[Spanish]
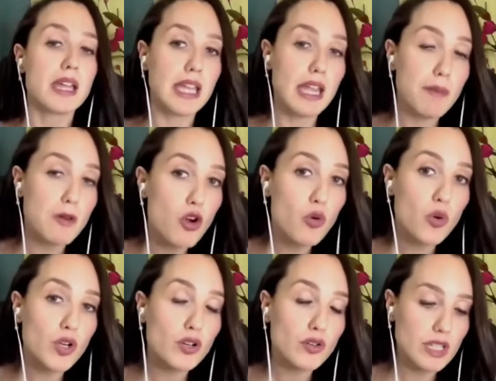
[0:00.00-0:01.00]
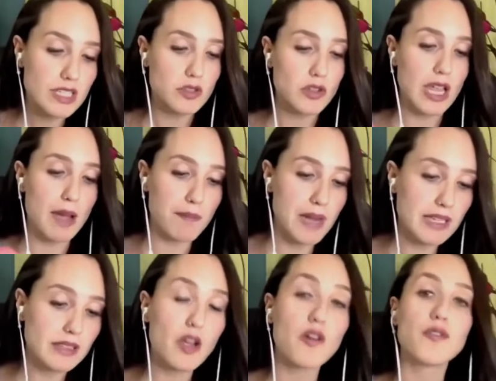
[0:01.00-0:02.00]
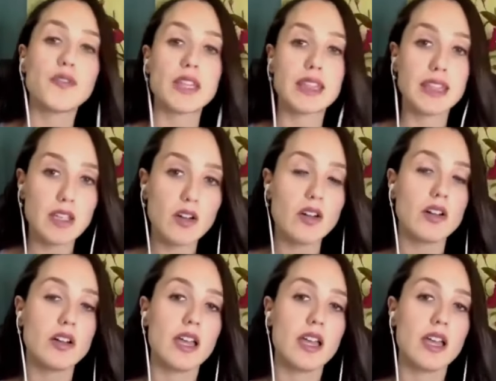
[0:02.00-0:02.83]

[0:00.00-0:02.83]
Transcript: ¿Qué ocurrió con esto? Que aparte ofició